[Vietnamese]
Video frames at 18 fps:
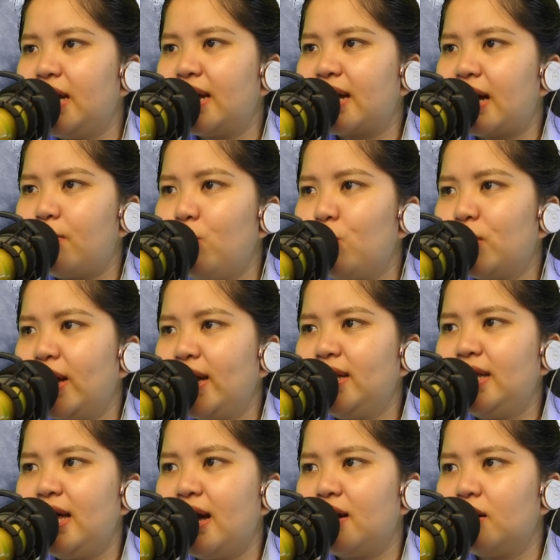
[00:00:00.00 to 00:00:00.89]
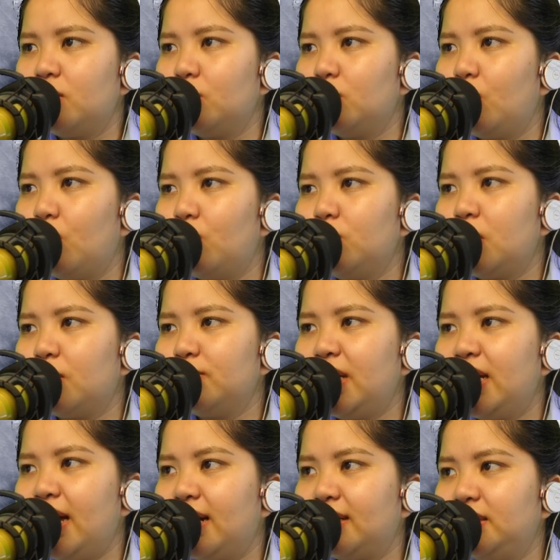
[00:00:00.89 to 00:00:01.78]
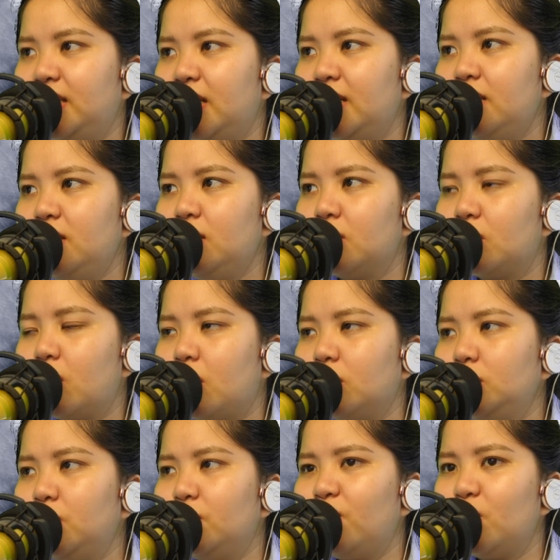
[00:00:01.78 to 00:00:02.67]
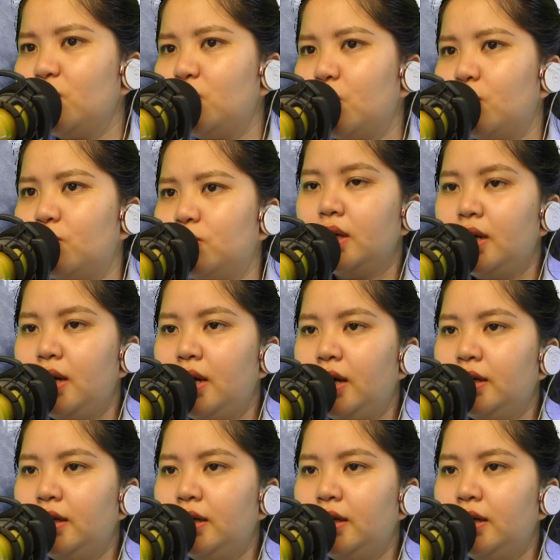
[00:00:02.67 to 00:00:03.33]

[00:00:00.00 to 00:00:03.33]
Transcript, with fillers: ngay cả một nén nhang cũng không thể hạn chế, có chút vô dụng.